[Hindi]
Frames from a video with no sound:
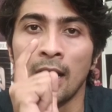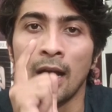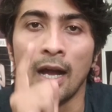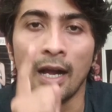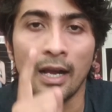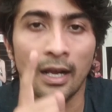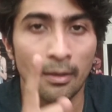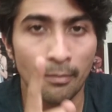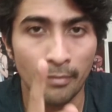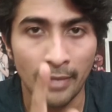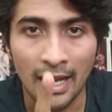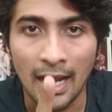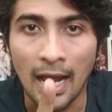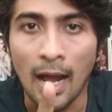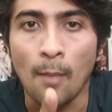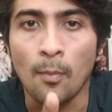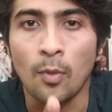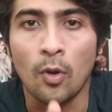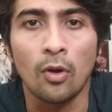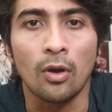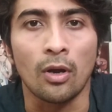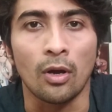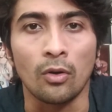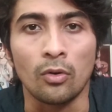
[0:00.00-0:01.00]
अगर मैं
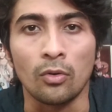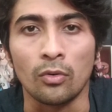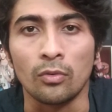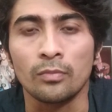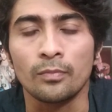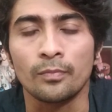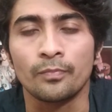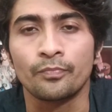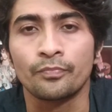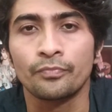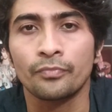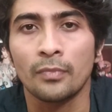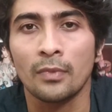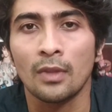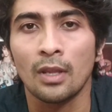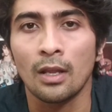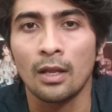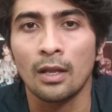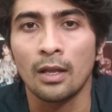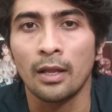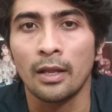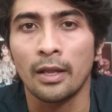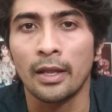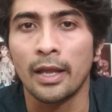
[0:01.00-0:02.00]
आपको कहूं
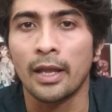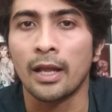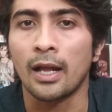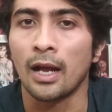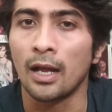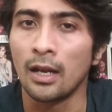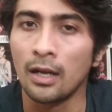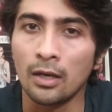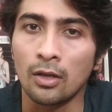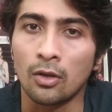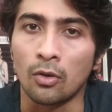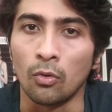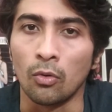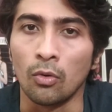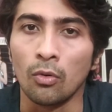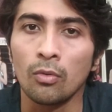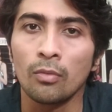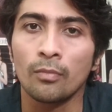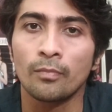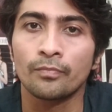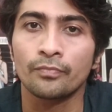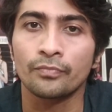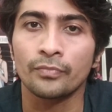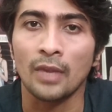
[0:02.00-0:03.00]
कि कल को
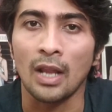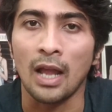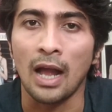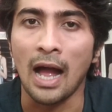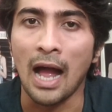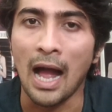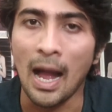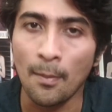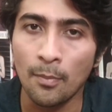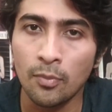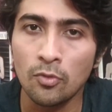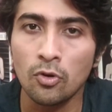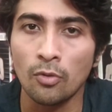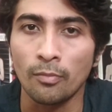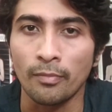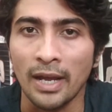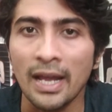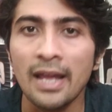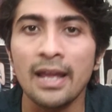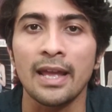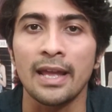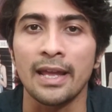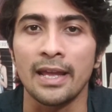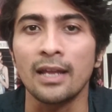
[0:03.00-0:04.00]
आपको
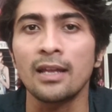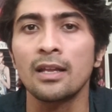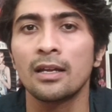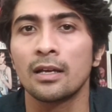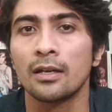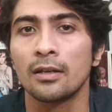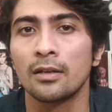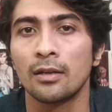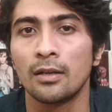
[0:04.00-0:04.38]
मैं एक